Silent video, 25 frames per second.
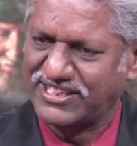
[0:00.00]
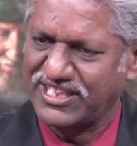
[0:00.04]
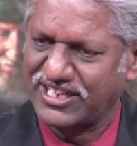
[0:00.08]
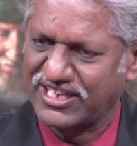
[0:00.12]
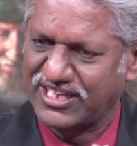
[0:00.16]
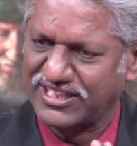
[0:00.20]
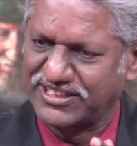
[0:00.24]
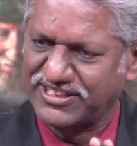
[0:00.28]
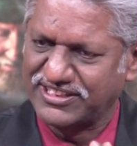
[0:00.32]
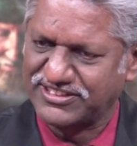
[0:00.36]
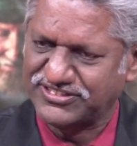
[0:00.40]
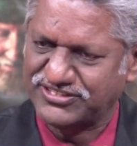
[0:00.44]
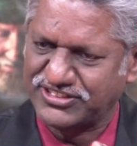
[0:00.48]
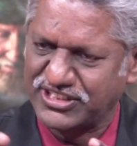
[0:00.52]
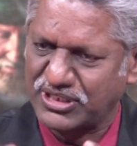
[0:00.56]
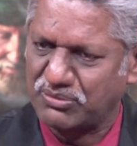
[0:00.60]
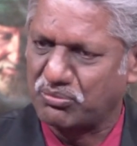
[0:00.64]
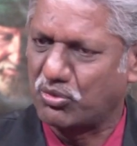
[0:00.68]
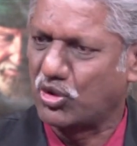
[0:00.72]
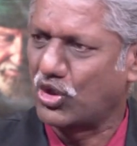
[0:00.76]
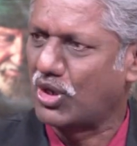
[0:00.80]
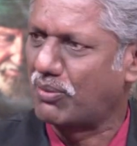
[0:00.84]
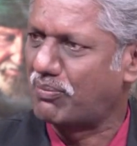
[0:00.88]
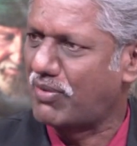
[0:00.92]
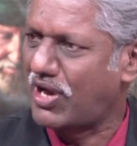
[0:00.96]
தீர்க்கதரிசியின்
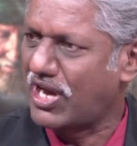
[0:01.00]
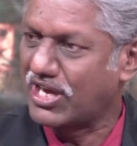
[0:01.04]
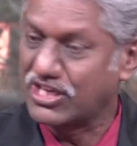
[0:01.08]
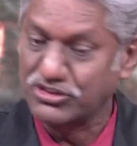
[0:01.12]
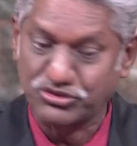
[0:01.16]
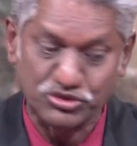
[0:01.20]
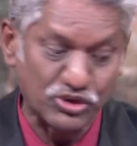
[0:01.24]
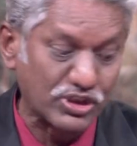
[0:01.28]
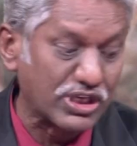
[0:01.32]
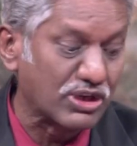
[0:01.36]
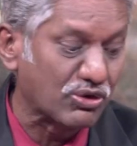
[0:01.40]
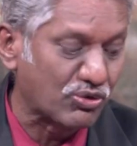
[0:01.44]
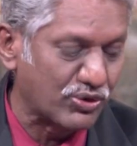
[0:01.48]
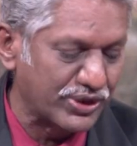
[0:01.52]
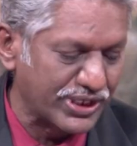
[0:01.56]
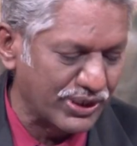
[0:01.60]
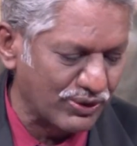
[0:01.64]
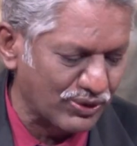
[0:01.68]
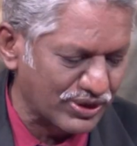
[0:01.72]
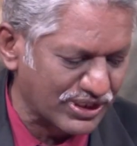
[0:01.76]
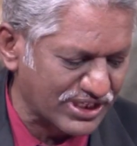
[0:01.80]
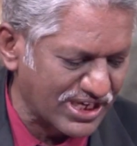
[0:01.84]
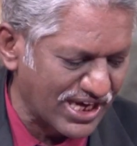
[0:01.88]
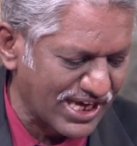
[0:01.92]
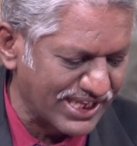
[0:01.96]
மூலமாக சொல்லக்கூடிய
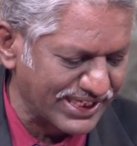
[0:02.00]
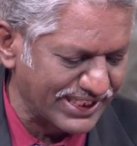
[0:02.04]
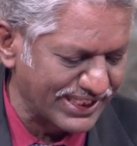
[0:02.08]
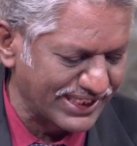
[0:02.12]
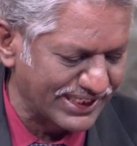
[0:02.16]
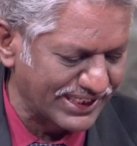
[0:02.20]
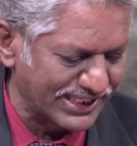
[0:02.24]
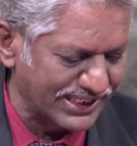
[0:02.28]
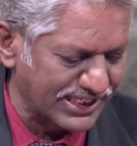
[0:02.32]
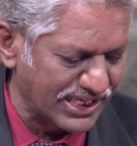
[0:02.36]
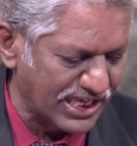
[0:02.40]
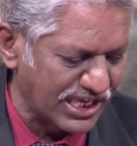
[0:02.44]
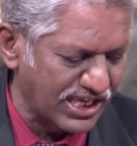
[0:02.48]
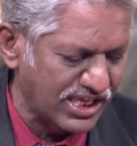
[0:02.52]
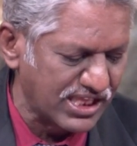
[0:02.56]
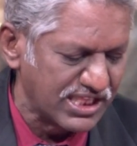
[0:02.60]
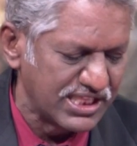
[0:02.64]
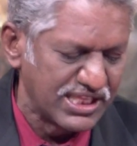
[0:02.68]
ஒரு காரியம் என்னென்னா